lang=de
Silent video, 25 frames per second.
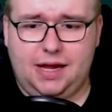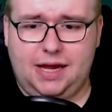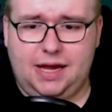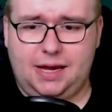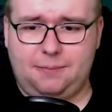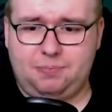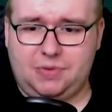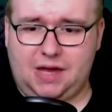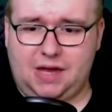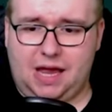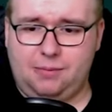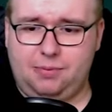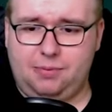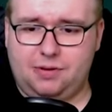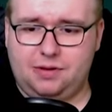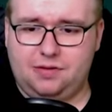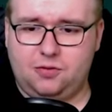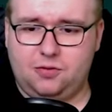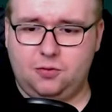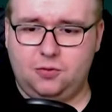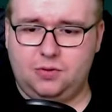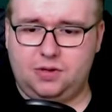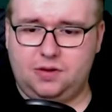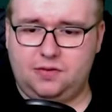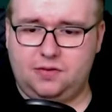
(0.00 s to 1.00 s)
Ähm, aber
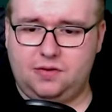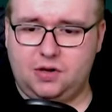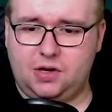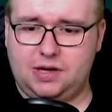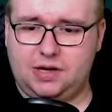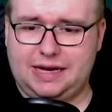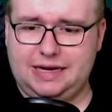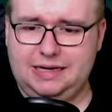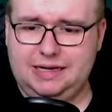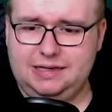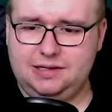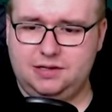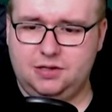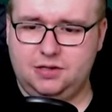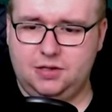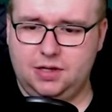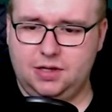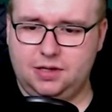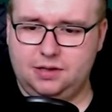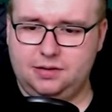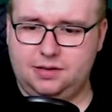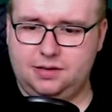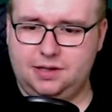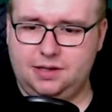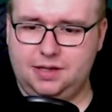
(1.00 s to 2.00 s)
so diese Rillen
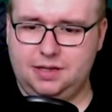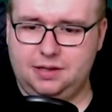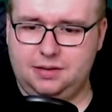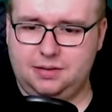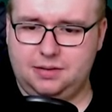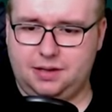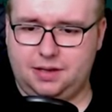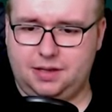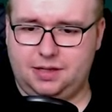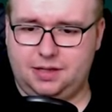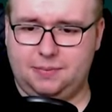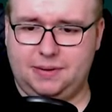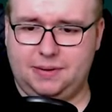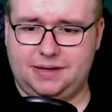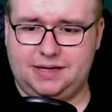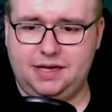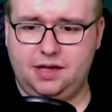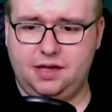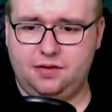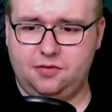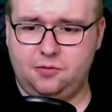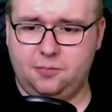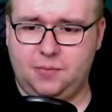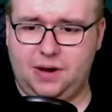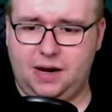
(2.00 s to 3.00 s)
hier, die, ich
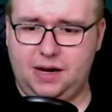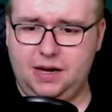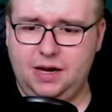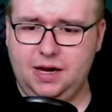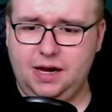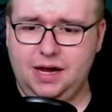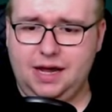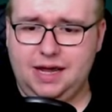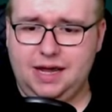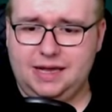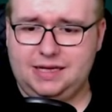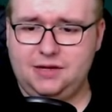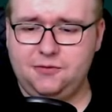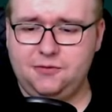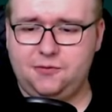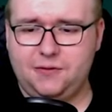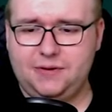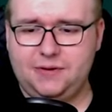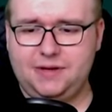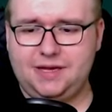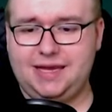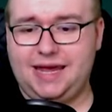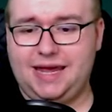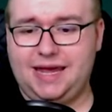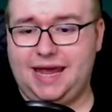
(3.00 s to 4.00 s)
markiere sie mal, die
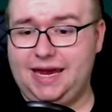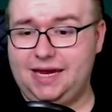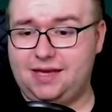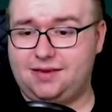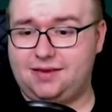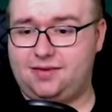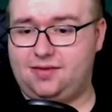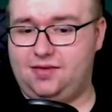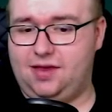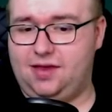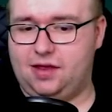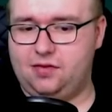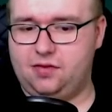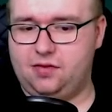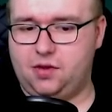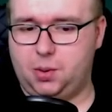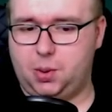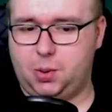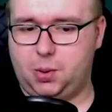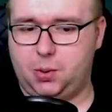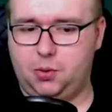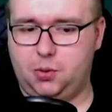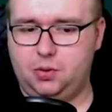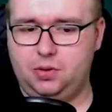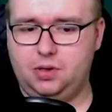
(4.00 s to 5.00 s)
finde ich echt sehr, sehr
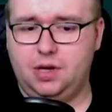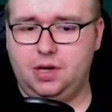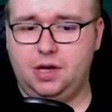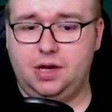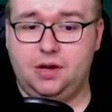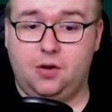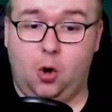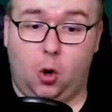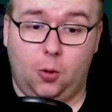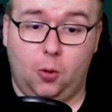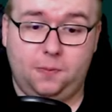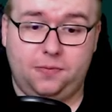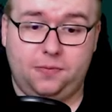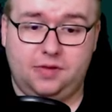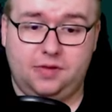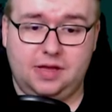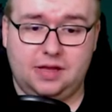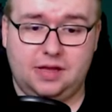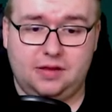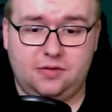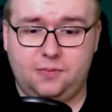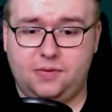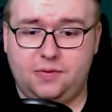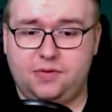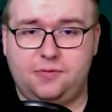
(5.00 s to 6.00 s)
schön. Ob sie
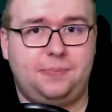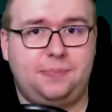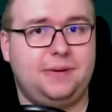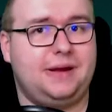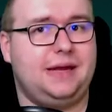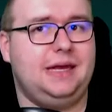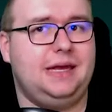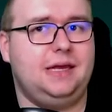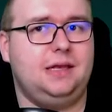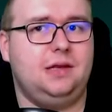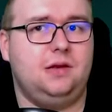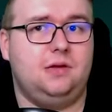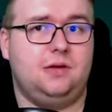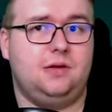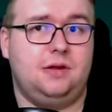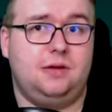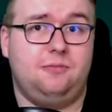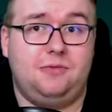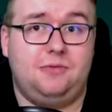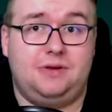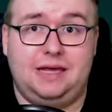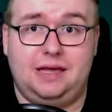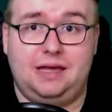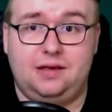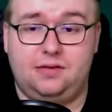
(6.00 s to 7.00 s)
jetzt was bringen, im
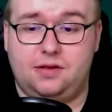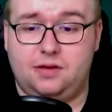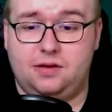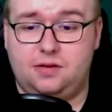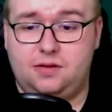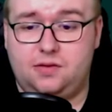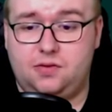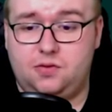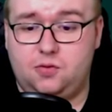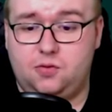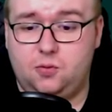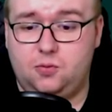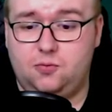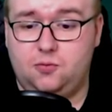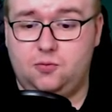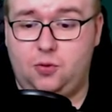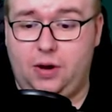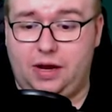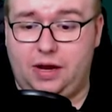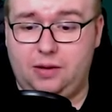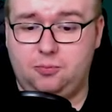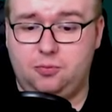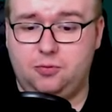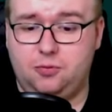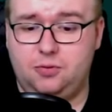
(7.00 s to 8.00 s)
Gegensatz zu einem
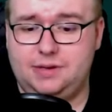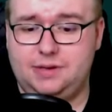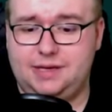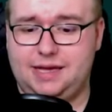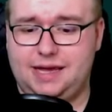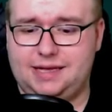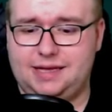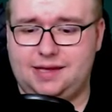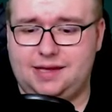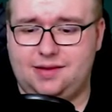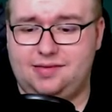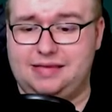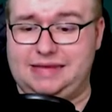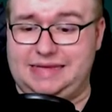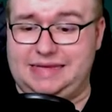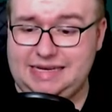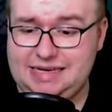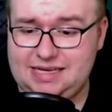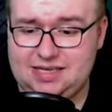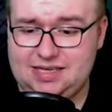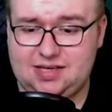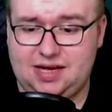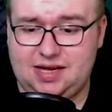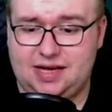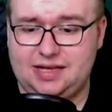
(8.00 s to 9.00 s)
Red Bull, der das
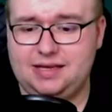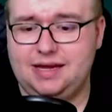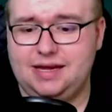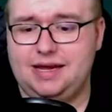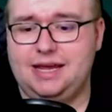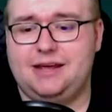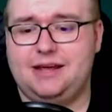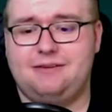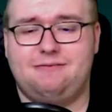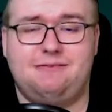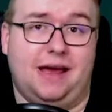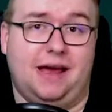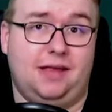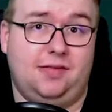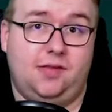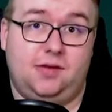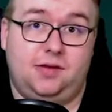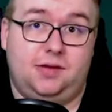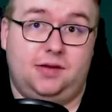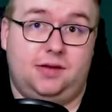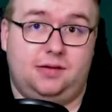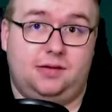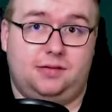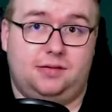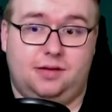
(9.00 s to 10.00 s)
nicht hat, weiß ich
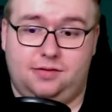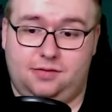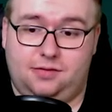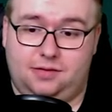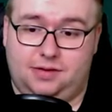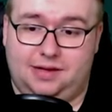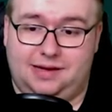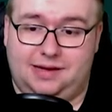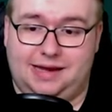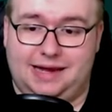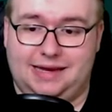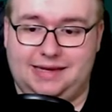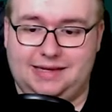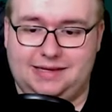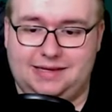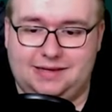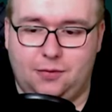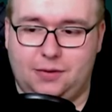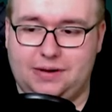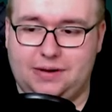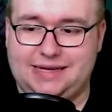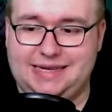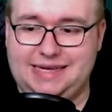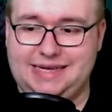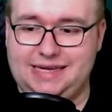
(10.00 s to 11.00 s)
nicht. Also da kann ich
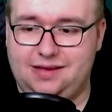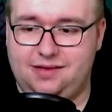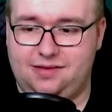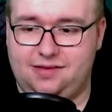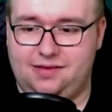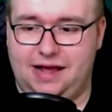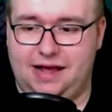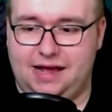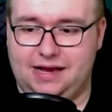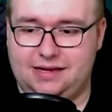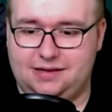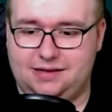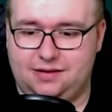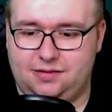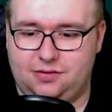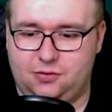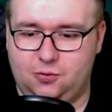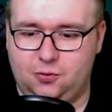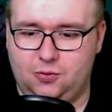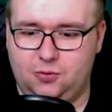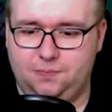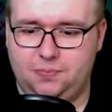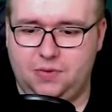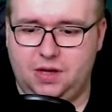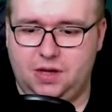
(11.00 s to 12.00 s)
euch nichts sagen
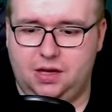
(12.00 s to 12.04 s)
dazu.